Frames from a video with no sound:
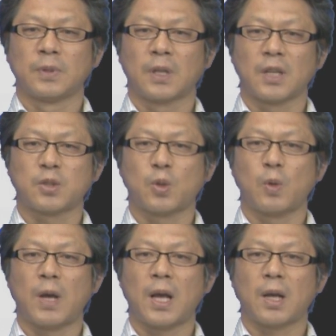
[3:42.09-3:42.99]
仮想
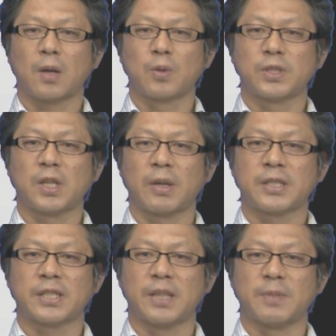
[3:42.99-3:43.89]
はこちらが
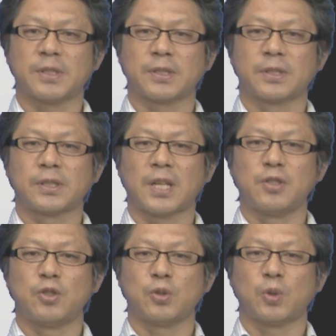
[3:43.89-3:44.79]
違います
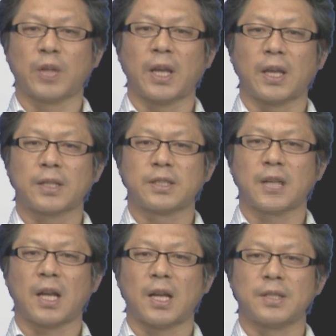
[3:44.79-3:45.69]
30度で
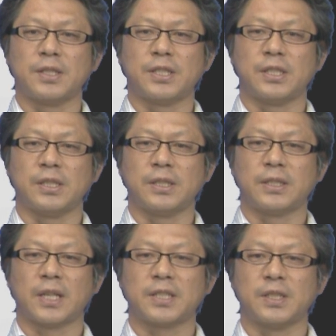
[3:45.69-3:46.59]
北西
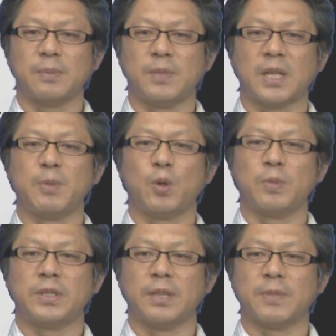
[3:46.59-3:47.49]
東南を
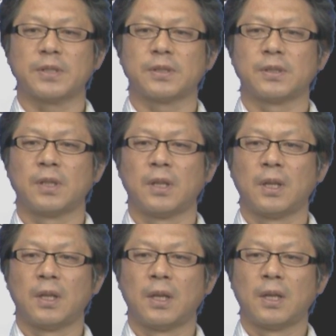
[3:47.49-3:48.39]
見ています
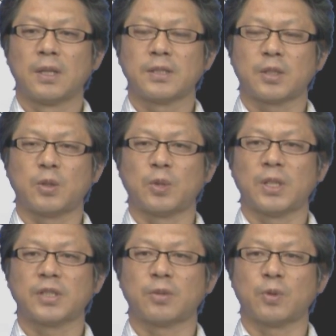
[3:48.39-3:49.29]
先ほど
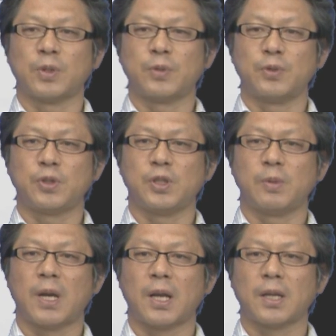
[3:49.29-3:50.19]
話した通り風水
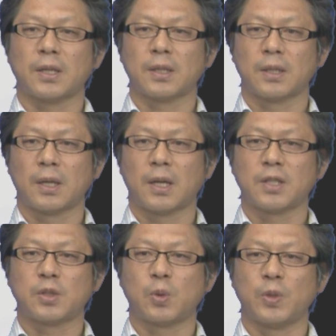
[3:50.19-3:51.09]
は
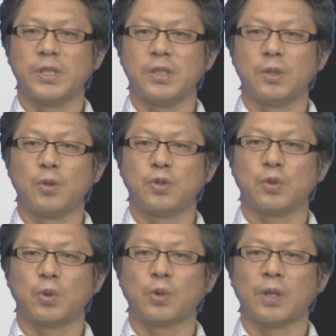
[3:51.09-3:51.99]
8方位
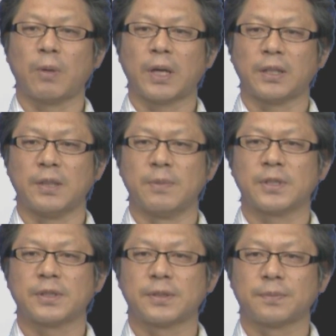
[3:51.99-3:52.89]
45度で分けていま
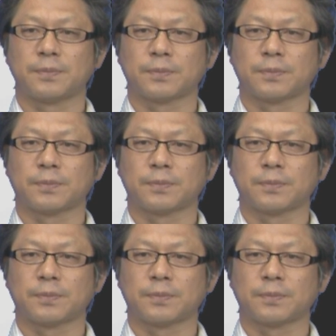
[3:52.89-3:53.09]
す